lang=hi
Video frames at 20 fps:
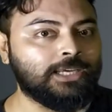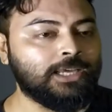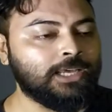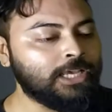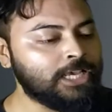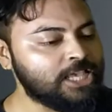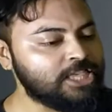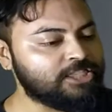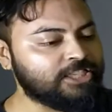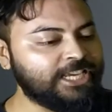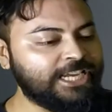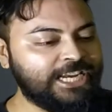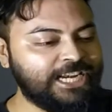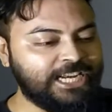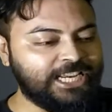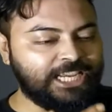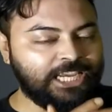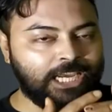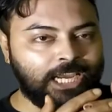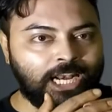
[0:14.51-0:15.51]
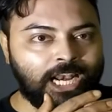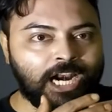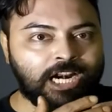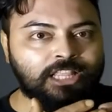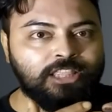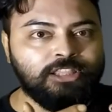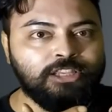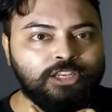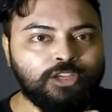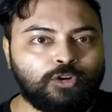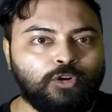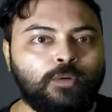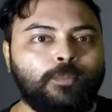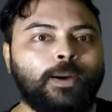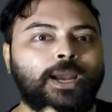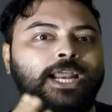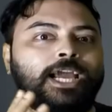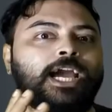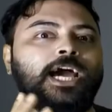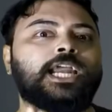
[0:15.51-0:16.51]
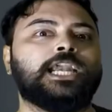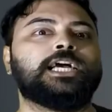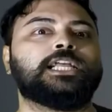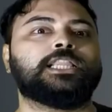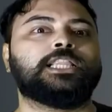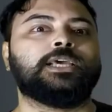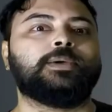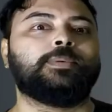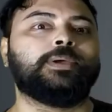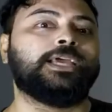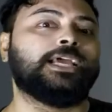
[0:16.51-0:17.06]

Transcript: स्किन की इलेक्ट्रिसिटी को बरकरार रखने में ये